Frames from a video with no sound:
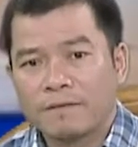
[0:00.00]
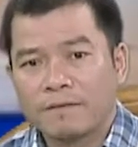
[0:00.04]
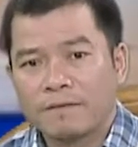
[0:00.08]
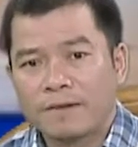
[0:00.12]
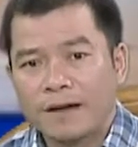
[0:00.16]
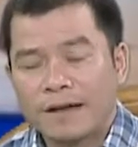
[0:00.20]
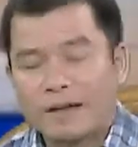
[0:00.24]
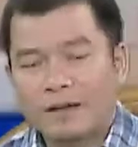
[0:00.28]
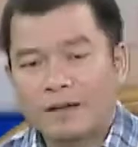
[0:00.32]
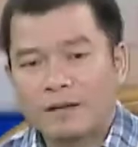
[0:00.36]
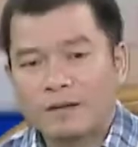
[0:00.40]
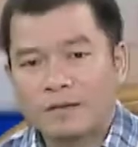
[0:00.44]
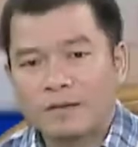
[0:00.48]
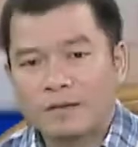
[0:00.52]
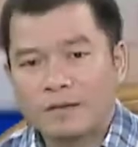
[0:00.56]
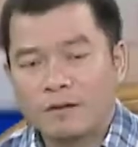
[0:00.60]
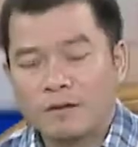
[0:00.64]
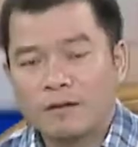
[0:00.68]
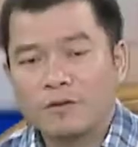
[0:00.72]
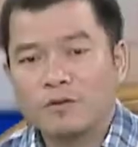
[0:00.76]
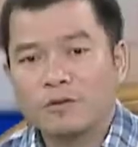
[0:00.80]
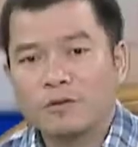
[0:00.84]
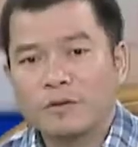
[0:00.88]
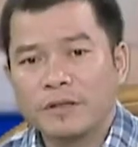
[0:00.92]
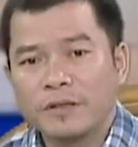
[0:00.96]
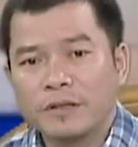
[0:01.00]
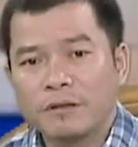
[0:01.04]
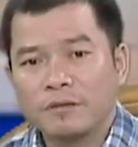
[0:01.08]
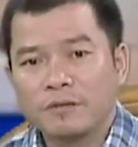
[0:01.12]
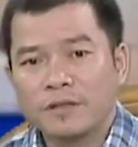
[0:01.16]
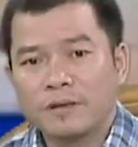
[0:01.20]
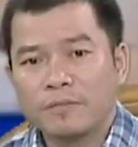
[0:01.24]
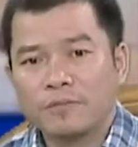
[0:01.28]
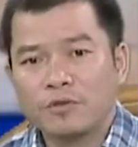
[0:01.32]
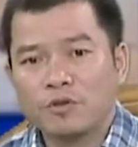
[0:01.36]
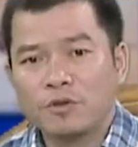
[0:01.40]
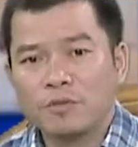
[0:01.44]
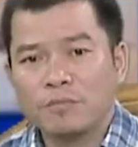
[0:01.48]
và nó chủ yếu
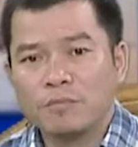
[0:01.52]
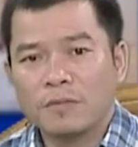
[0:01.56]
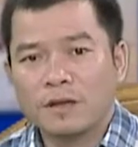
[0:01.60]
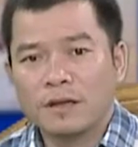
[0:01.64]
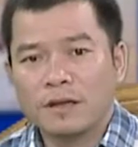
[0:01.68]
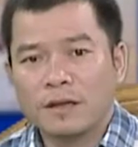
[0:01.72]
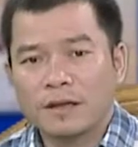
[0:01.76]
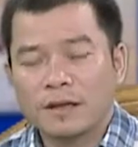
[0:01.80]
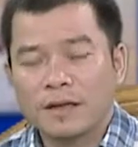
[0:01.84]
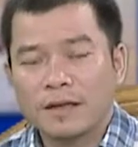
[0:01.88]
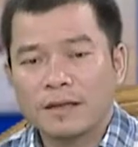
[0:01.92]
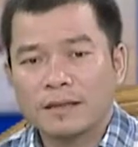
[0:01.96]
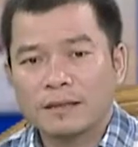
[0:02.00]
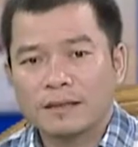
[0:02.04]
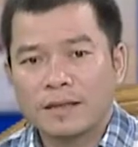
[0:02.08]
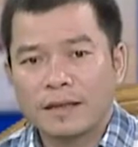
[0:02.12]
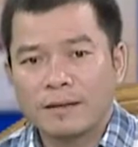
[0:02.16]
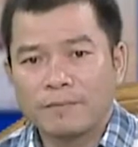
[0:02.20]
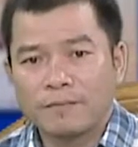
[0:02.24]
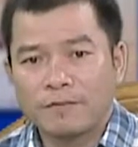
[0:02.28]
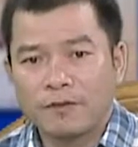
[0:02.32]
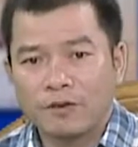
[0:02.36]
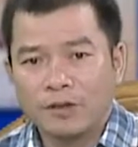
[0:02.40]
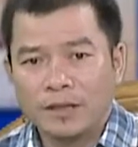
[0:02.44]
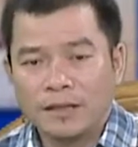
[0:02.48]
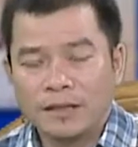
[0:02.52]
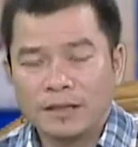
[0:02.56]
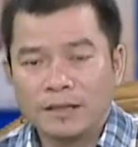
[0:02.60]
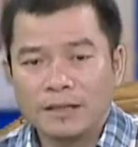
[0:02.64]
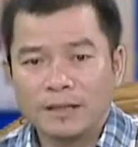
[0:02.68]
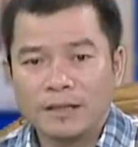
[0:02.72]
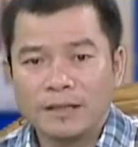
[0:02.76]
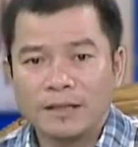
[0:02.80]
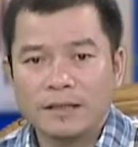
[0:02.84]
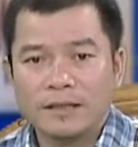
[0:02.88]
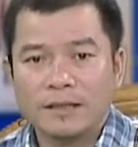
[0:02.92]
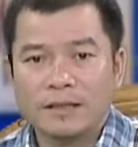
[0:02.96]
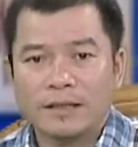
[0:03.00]
tập trung ở các thành phố
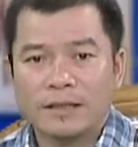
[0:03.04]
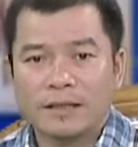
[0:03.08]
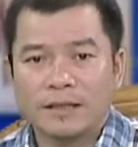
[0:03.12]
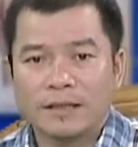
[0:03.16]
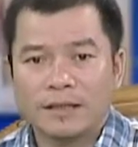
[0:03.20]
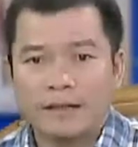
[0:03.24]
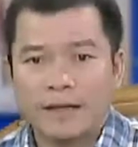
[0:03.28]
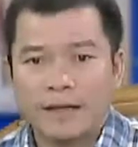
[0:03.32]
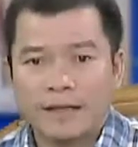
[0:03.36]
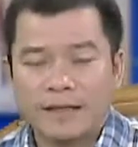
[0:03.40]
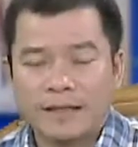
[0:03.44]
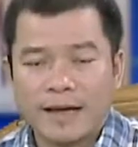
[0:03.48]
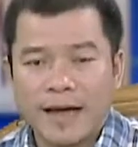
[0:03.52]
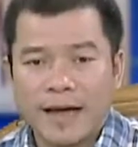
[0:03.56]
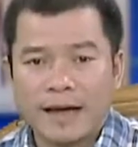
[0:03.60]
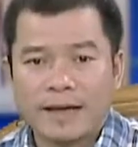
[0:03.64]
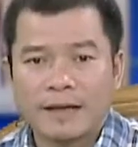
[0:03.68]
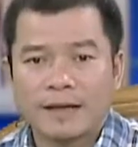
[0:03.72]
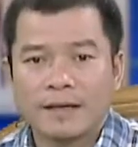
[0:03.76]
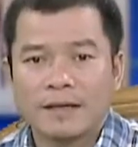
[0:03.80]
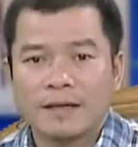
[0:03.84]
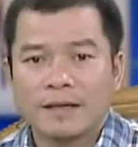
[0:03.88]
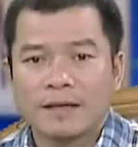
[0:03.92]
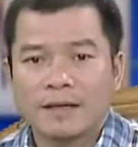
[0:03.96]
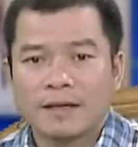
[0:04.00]
lớn như ở Nha Trang,